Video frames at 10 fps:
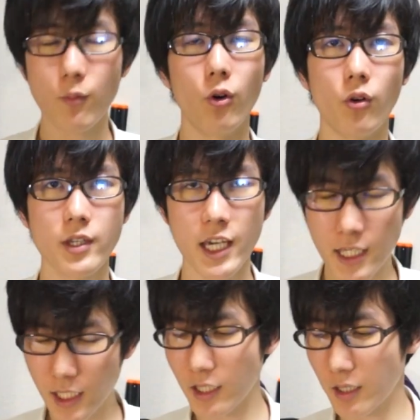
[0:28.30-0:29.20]
い、もう、じゃ
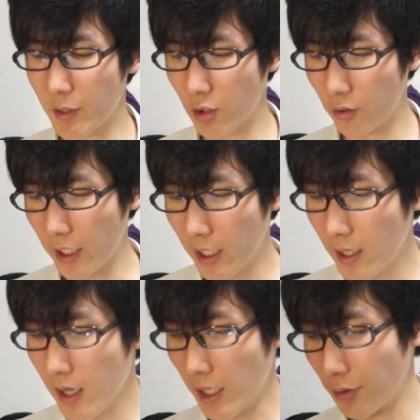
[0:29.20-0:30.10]
んじゃん行きましょうね。
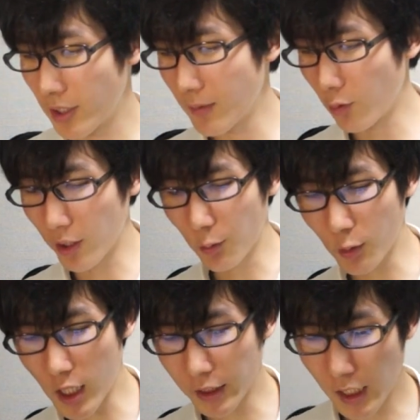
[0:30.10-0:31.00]
あの、いつも俺動
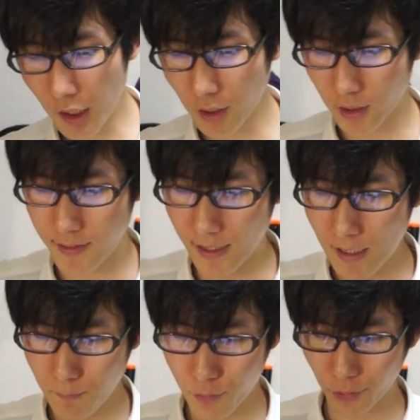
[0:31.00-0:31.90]
画が長くなってさ、
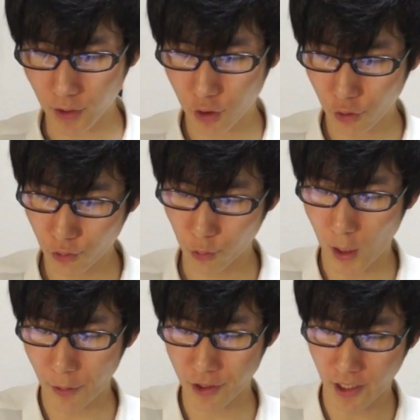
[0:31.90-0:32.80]
はっぷんとかきゅうふんと
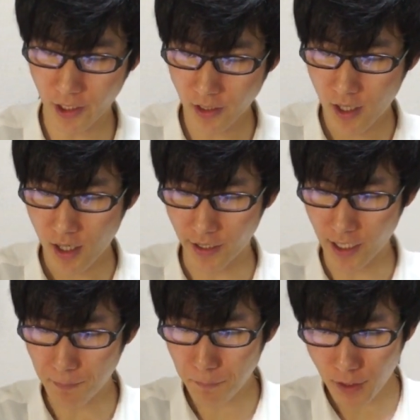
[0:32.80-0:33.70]
かあるじゃん？あれ、
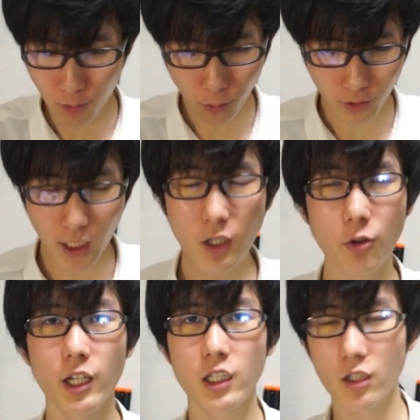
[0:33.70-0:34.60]
やっぱり良くないよ
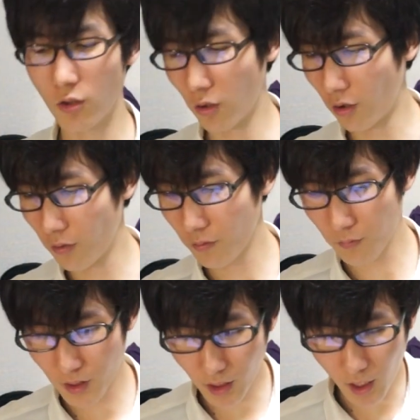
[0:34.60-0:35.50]
ね、きっと。
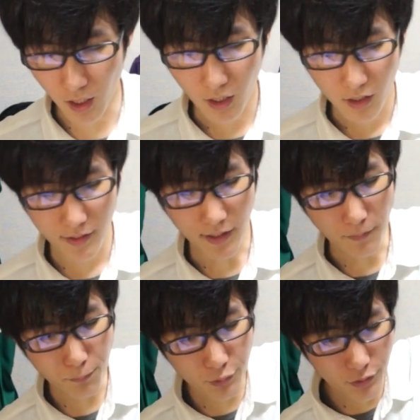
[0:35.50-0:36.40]
みんな、さ
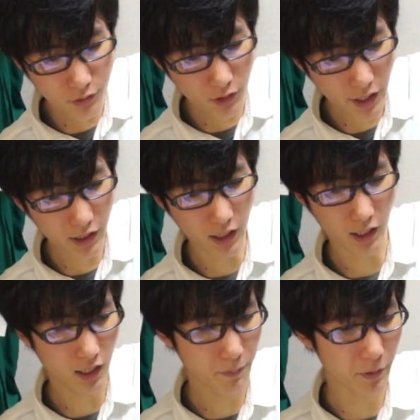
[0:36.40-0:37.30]
んぷんぐらい
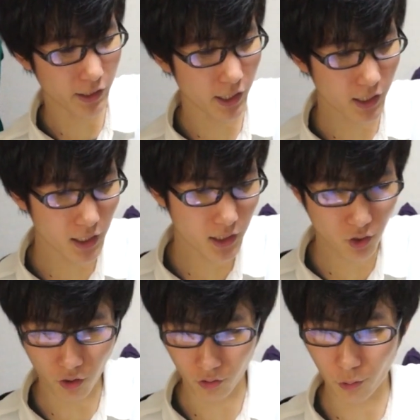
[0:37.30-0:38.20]
が、やっぱ限界で
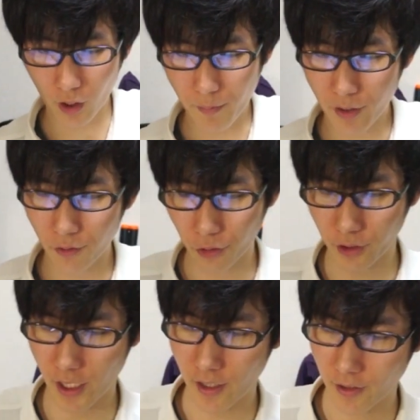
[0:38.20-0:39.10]
しょ、動画見るのって。だ